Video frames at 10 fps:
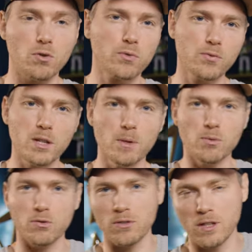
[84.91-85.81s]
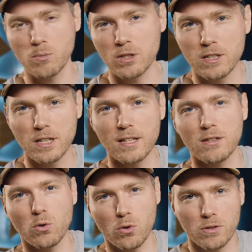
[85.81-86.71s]
de vous filmer puisque c'est un boîtier qui
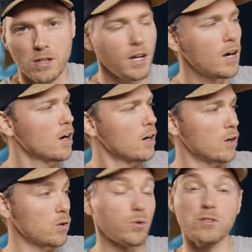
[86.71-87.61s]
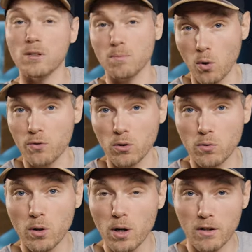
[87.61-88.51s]
est orienté euh, aussi pour faire
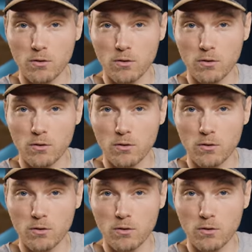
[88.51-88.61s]
du vlog,